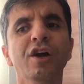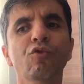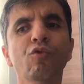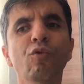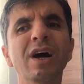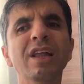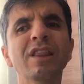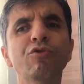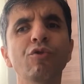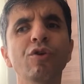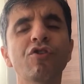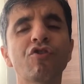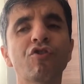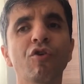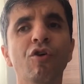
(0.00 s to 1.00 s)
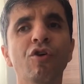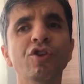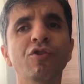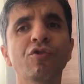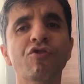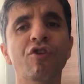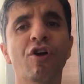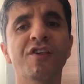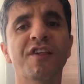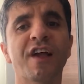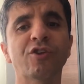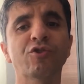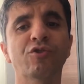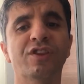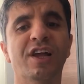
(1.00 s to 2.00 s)
Quantos sonhos nós
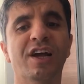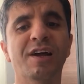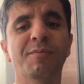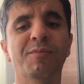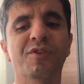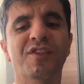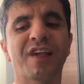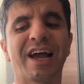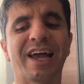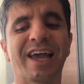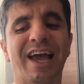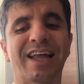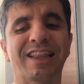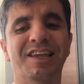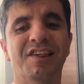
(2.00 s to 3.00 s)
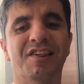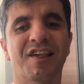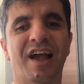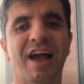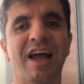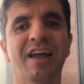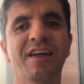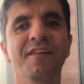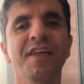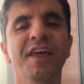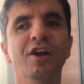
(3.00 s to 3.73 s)
ajudamos a realizar?